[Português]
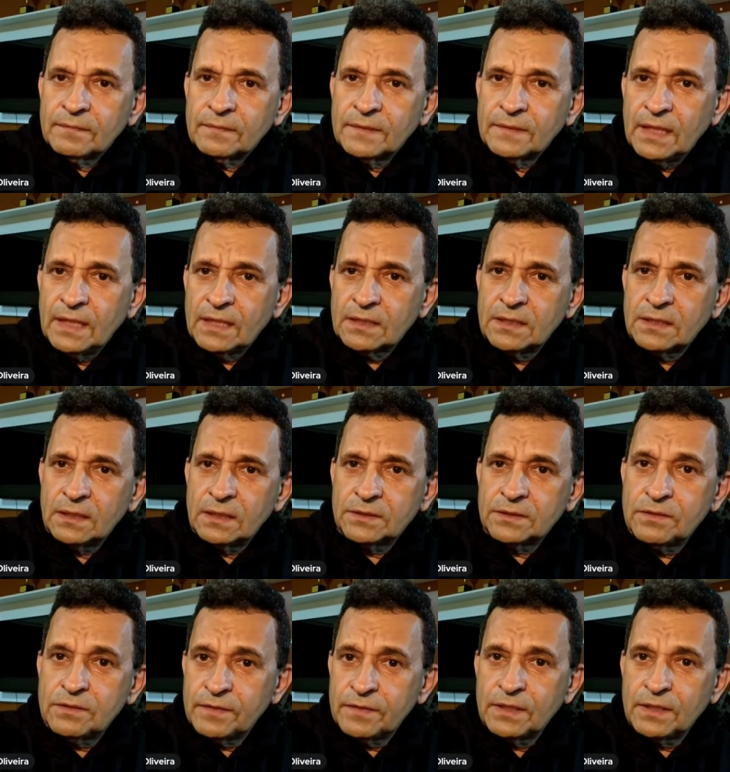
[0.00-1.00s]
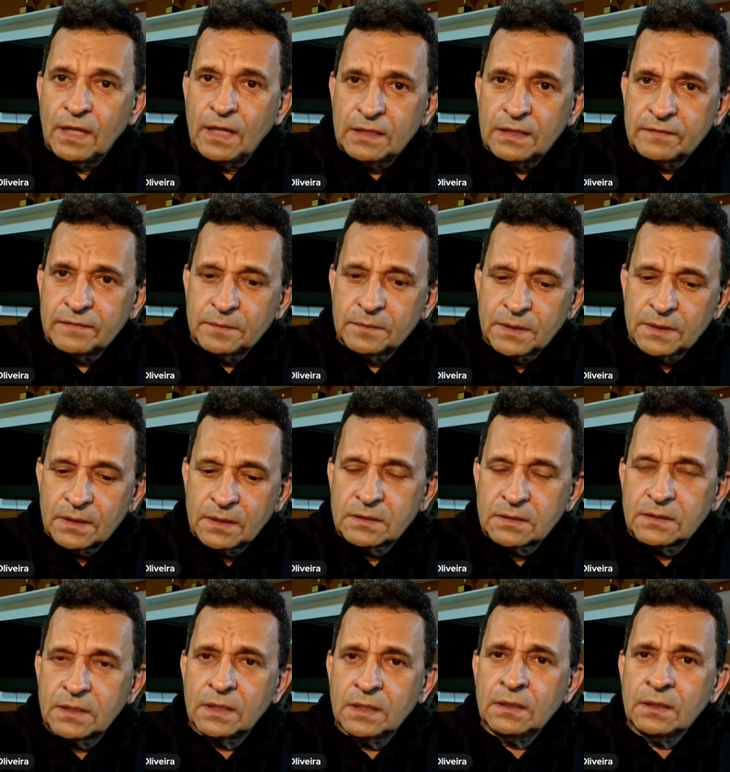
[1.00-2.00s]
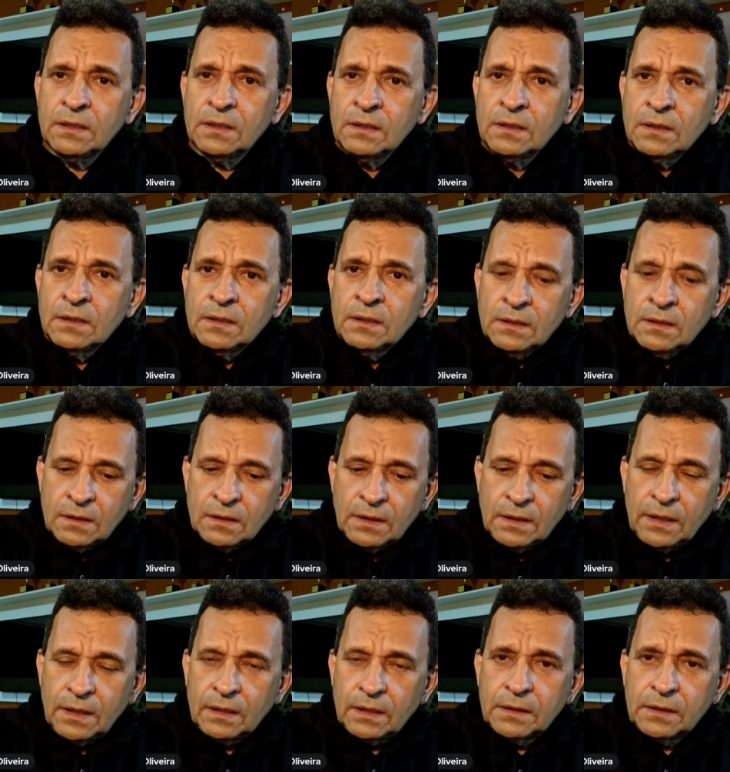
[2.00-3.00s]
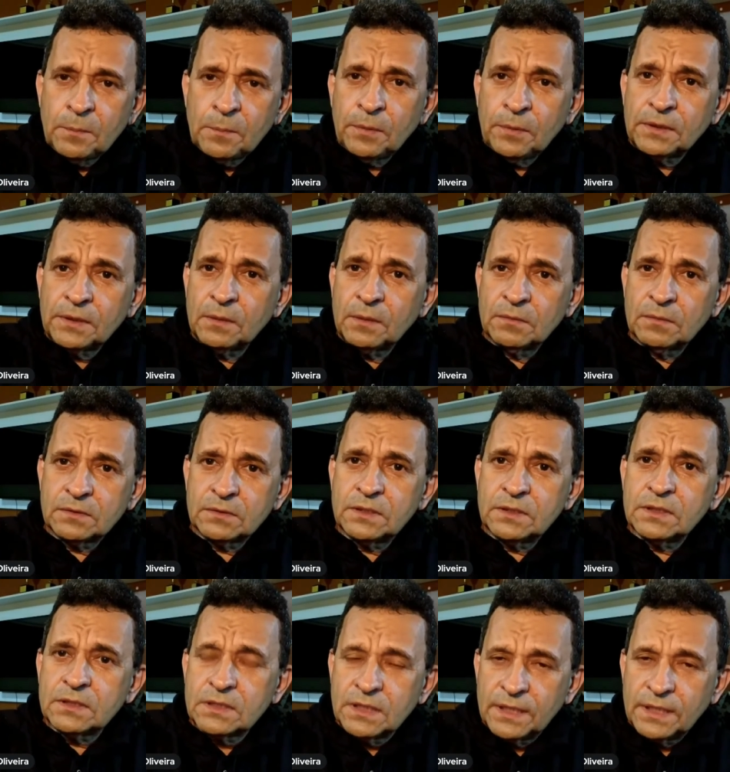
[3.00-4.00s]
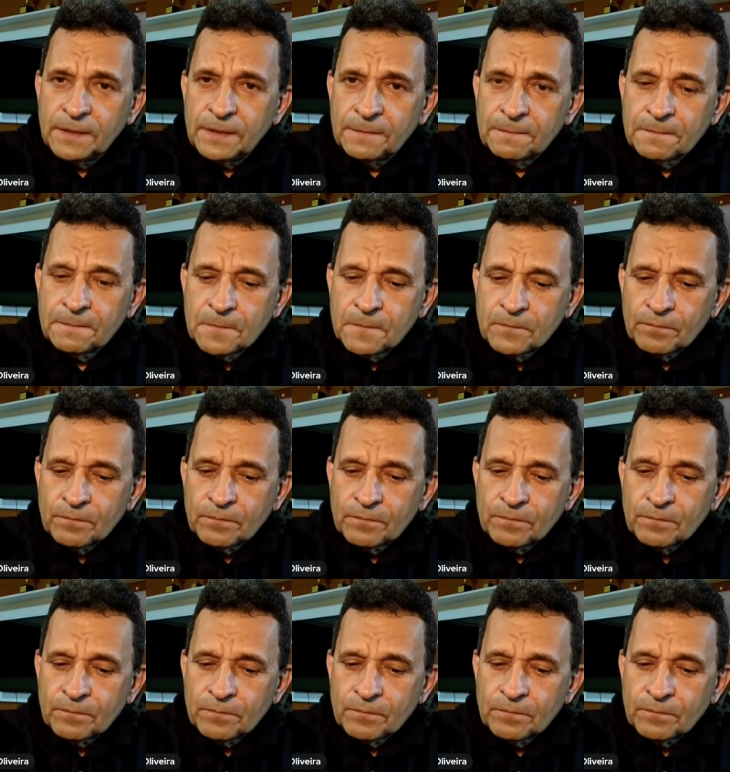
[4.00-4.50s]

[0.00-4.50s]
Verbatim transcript: dessa divindade, vamos dizer assim, é, que podemos dizer,